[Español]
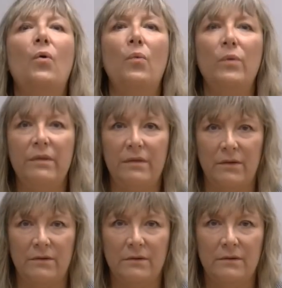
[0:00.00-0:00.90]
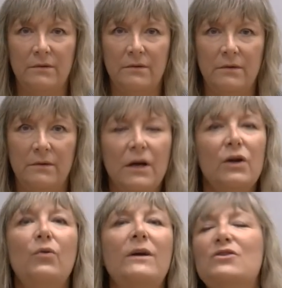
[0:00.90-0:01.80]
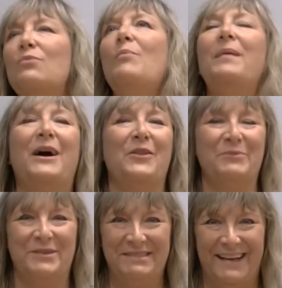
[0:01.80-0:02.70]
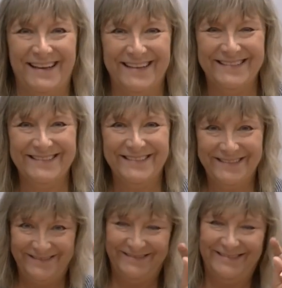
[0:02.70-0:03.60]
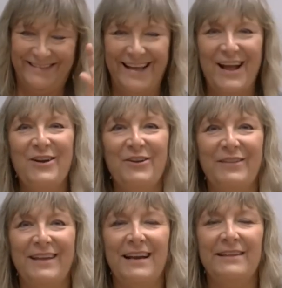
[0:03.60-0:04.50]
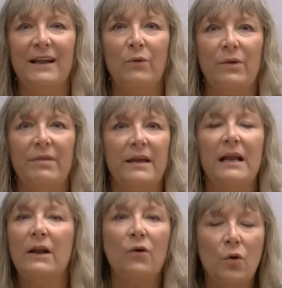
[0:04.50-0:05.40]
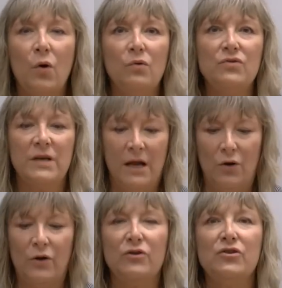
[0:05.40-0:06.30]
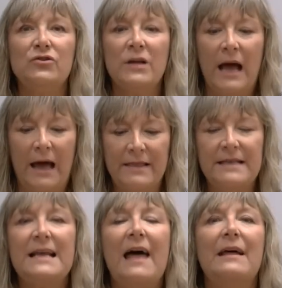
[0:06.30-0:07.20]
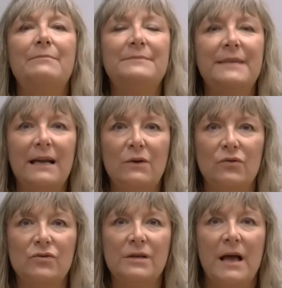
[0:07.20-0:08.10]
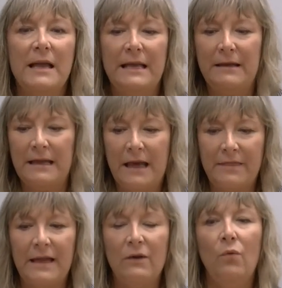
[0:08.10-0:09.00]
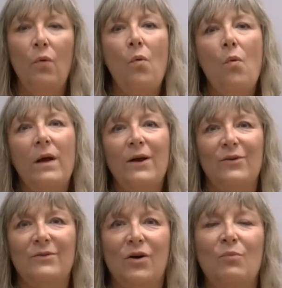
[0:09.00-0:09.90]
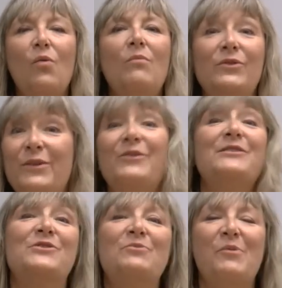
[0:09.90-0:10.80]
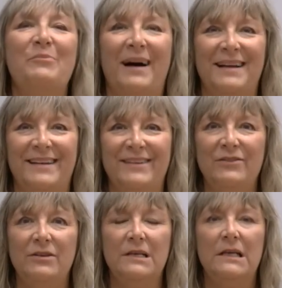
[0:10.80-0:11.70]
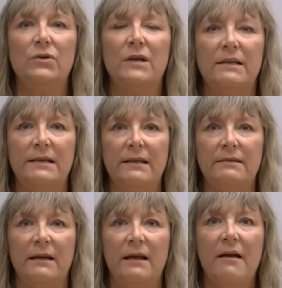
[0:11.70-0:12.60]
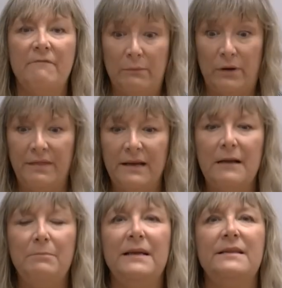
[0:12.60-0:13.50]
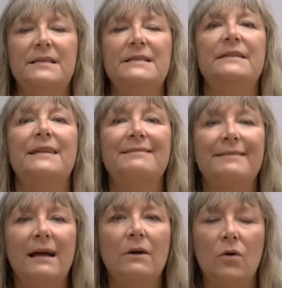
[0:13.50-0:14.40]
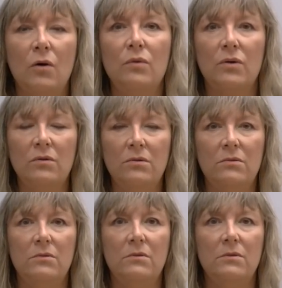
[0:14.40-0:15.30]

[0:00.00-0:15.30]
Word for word: juicio. No, es como un pecado mortal lo del juiciar. El coach, lo que nosotros hace es adaptarnos y, hacer un juego, como yo digo que es como un baile, ¿no? Con el cliente, favorecer que el cliente se sienta tan cómodo